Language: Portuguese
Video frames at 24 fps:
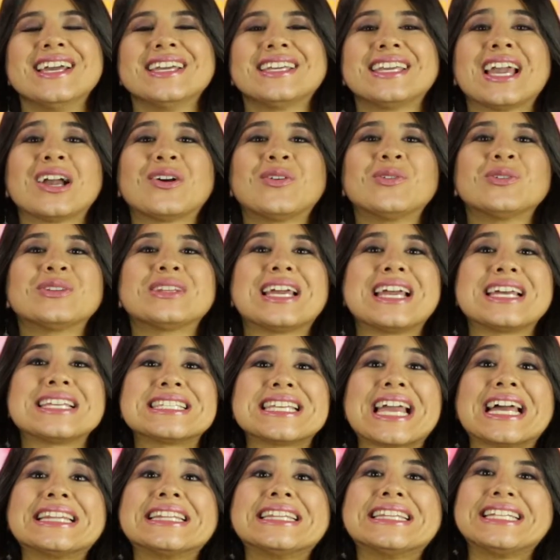que
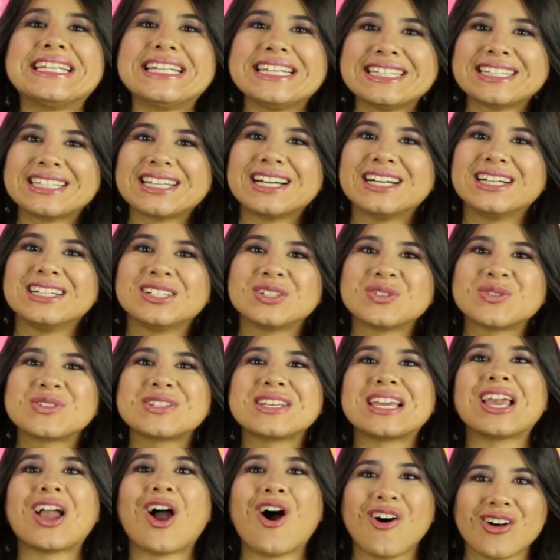acontece há 30 anos
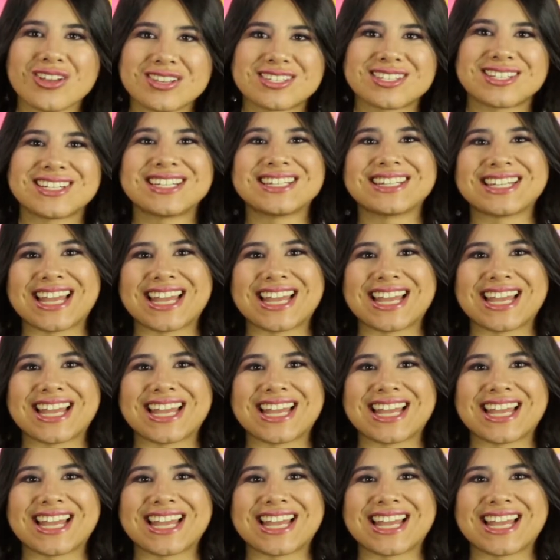em Austin,